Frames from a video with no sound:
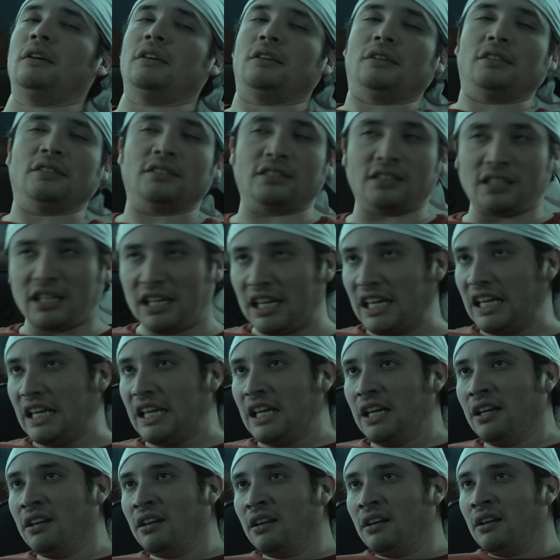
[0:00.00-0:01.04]
Sí,
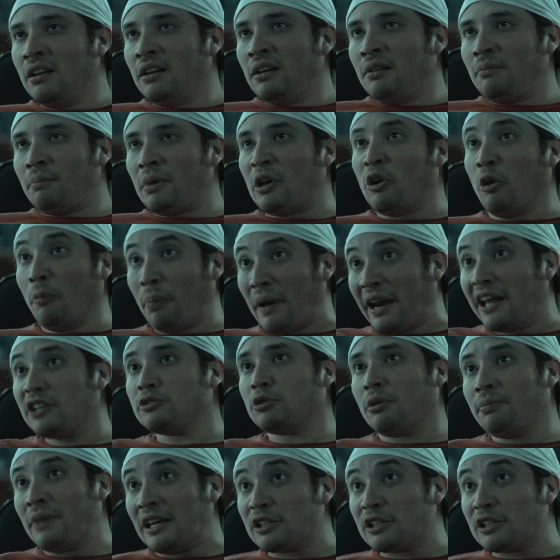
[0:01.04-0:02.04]
pero para eso me